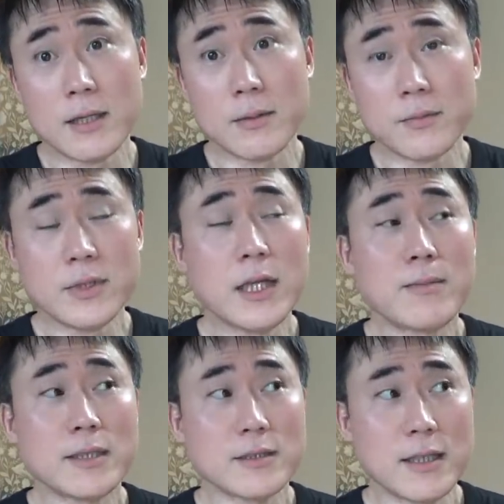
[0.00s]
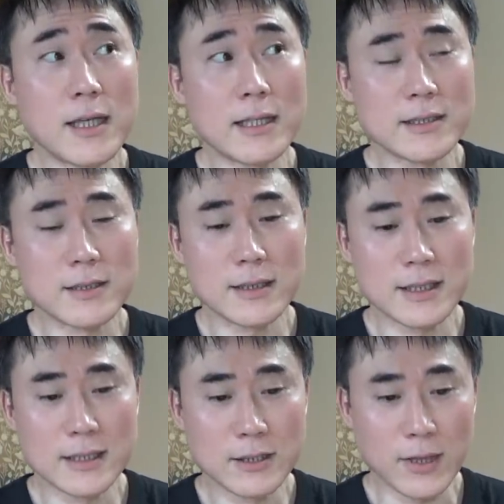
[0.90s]
見えますね菅
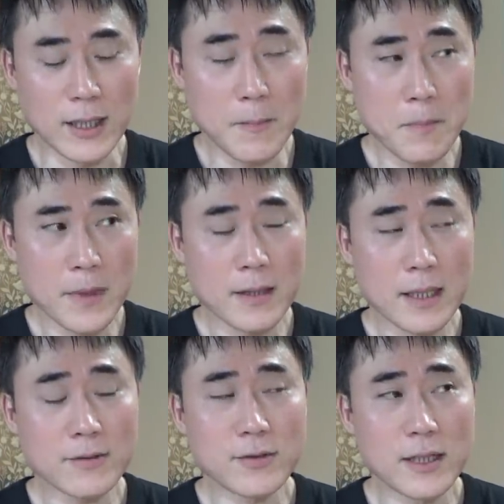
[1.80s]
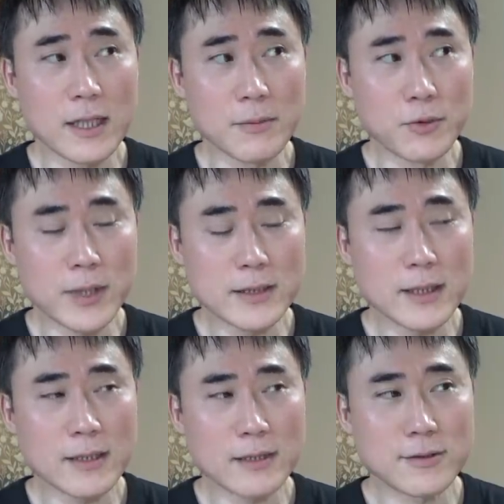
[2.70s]
さんにはなのでもう間
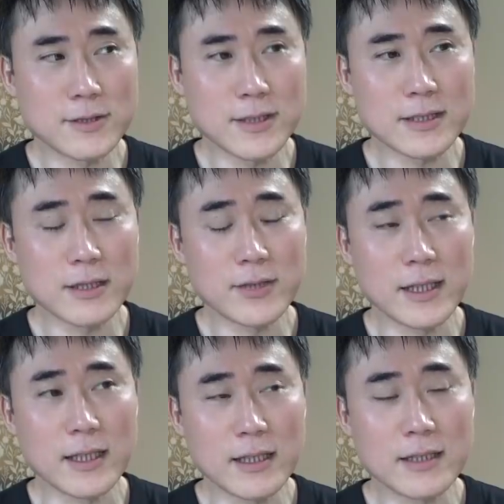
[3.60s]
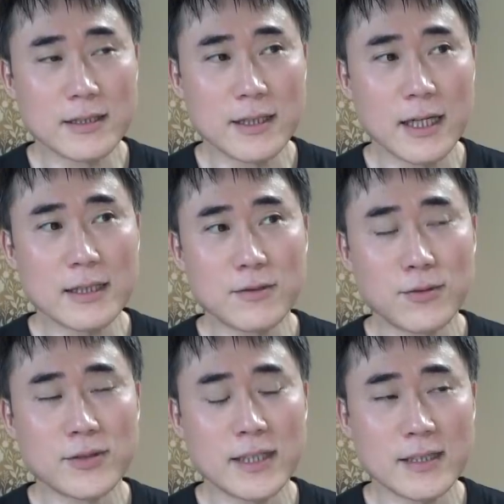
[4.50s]
違いなく菅さんはね外
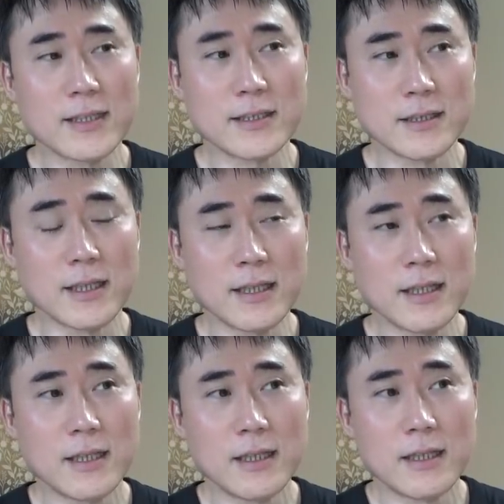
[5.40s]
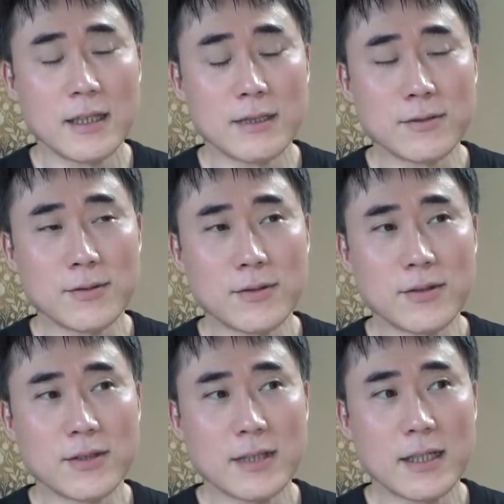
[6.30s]
交苦手ですねあ
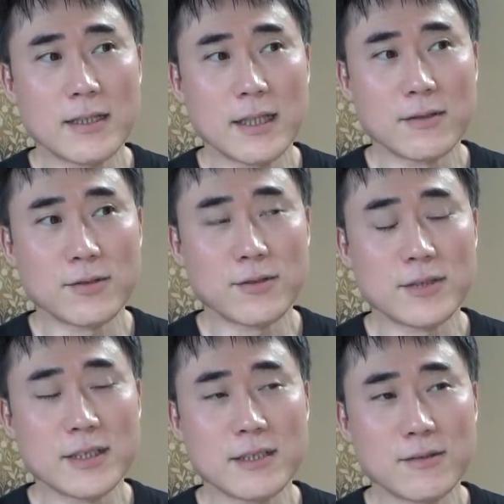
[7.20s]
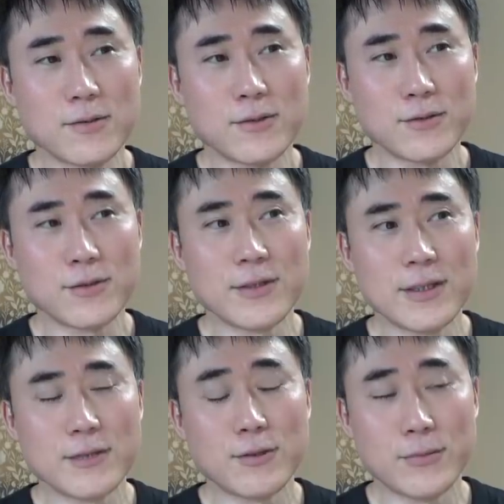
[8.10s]
の海外の要人と
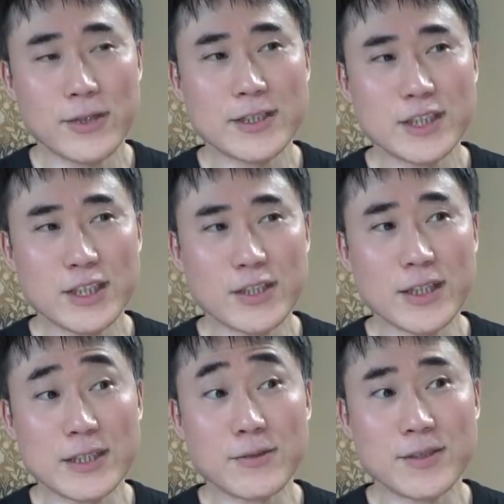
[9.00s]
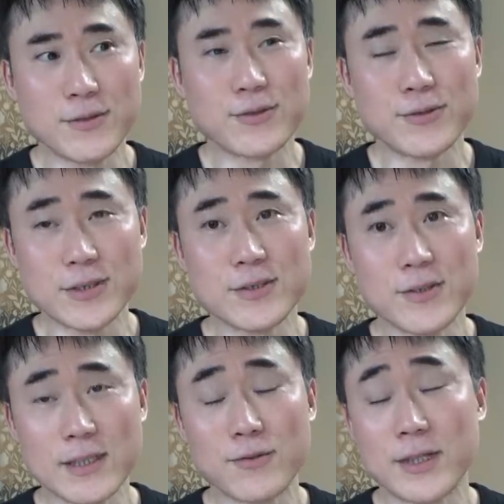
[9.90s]
友達になって一緒にゴルフする
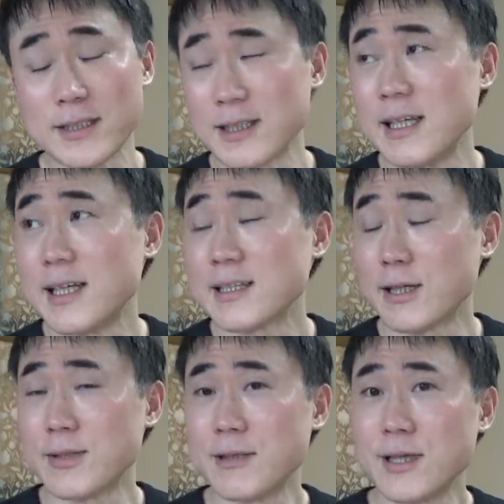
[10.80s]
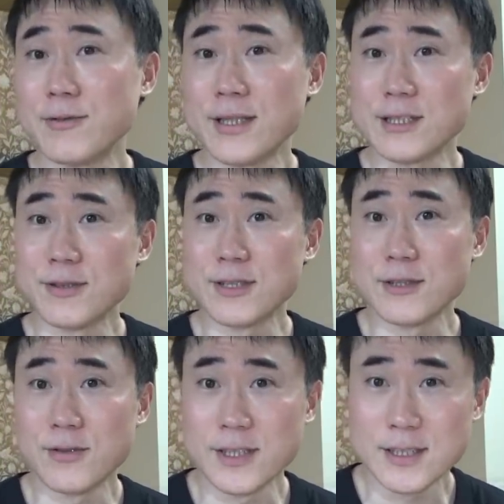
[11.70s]
とかご飯食べてワイワイするって
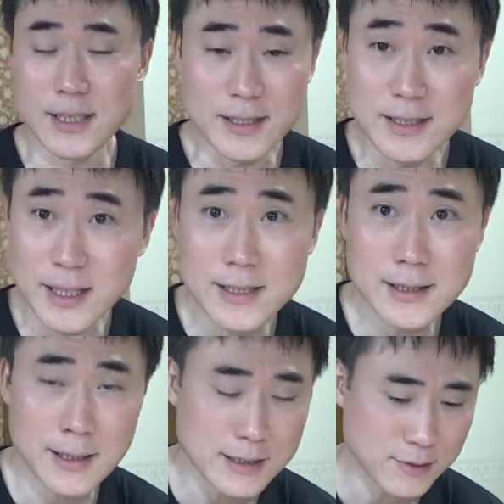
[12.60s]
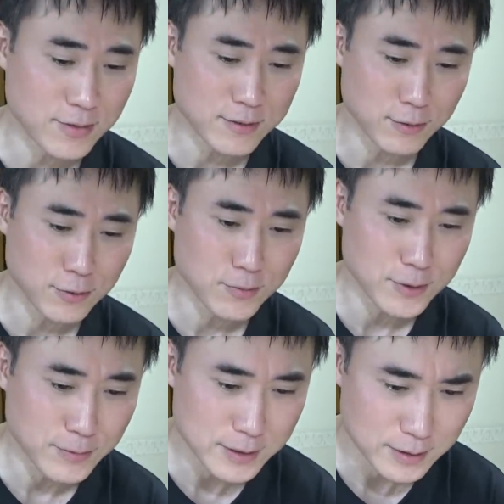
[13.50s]
いうのはですねできない人だと
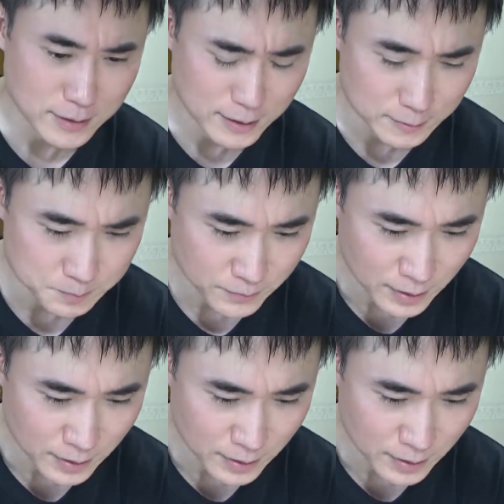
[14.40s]
思いますね